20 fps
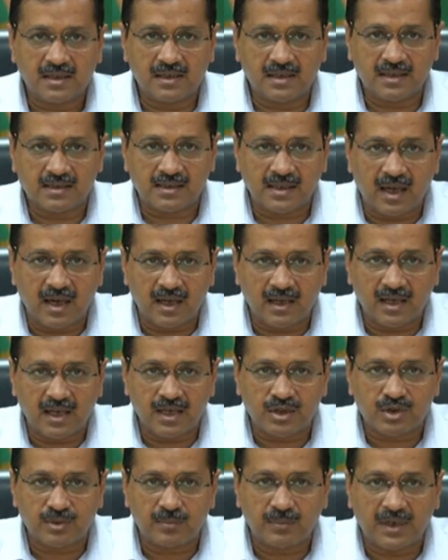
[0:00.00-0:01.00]
किसान है
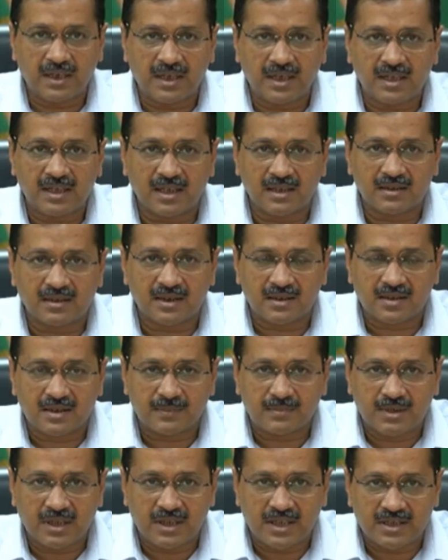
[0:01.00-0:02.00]
जो मंडी के अंदर
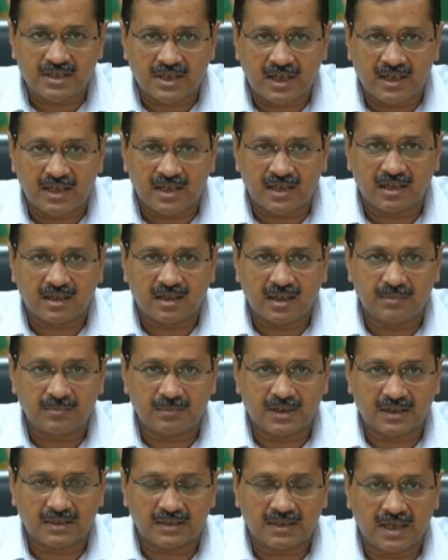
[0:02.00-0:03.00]
सब्जी ले जाने का काम
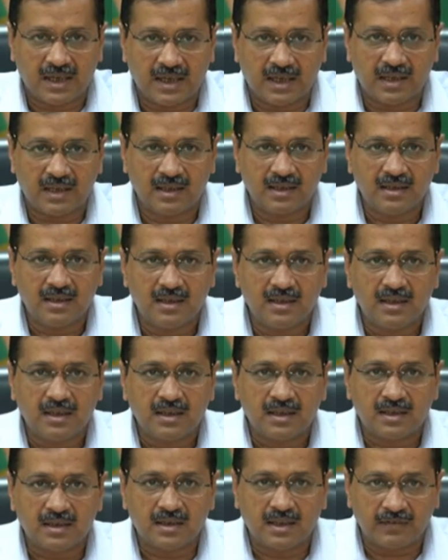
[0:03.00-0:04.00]
करता है
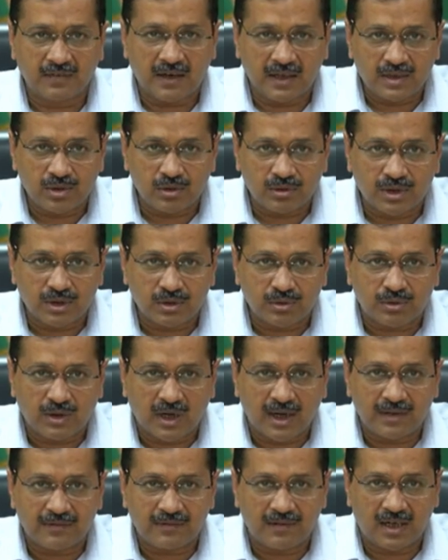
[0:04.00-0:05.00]
दवाइयों की
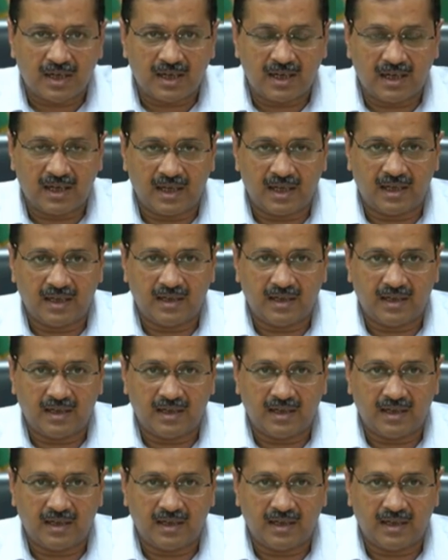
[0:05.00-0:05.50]
दुकान वाला है